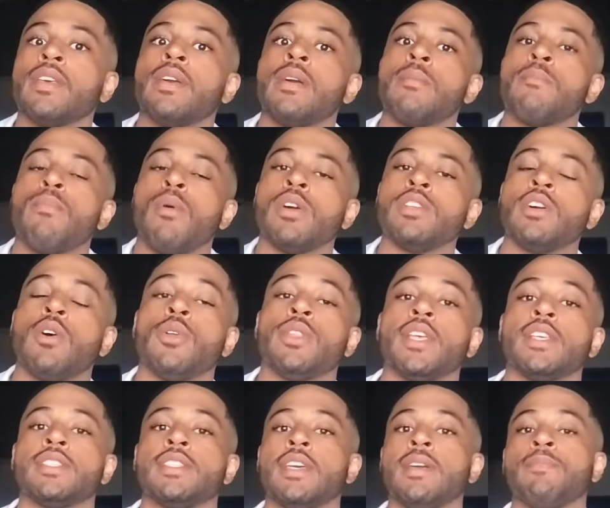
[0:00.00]
pode
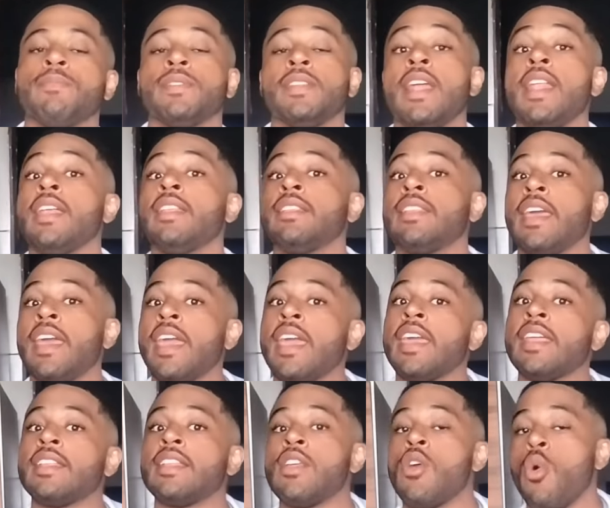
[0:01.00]
acontecer ele ter, entre
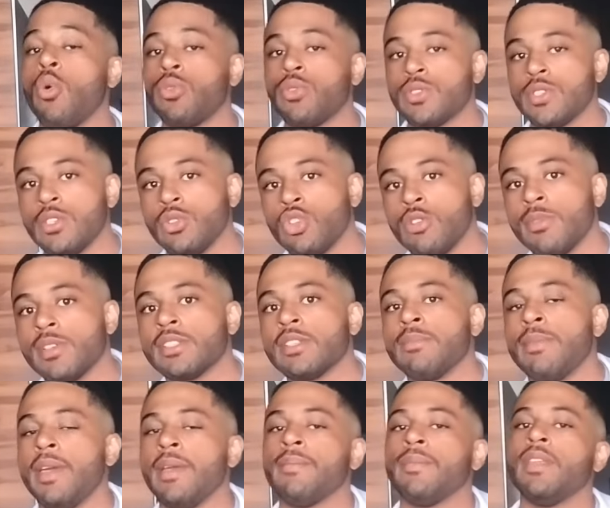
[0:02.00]
outros sintomas também,
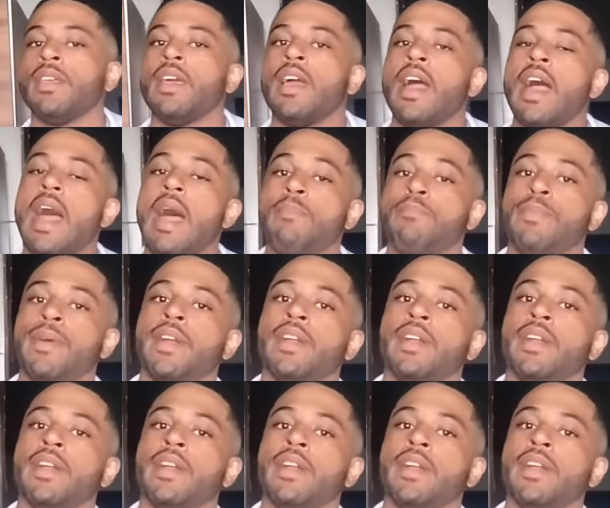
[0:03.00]
a perda de